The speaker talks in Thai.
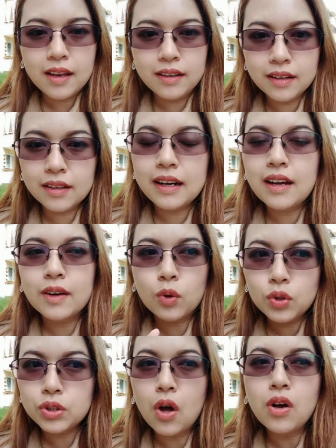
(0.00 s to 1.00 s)
หนึ่งเลย
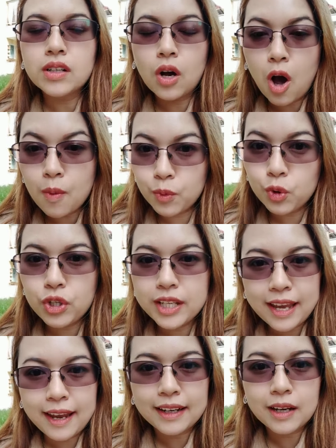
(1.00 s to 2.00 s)
คุณต้องคอมมูนิ
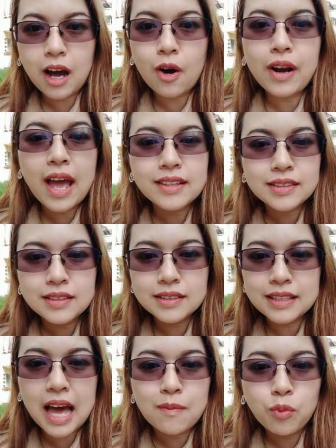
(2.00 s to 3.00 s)
เคตกับเขาได้สื่อ
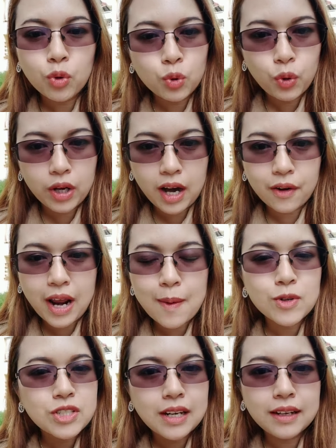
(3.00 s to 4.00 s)
สารพูดคุยกับเขาได้
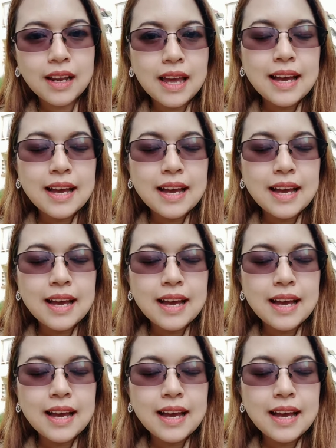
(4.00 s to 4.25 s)
เพราะฉะนั้น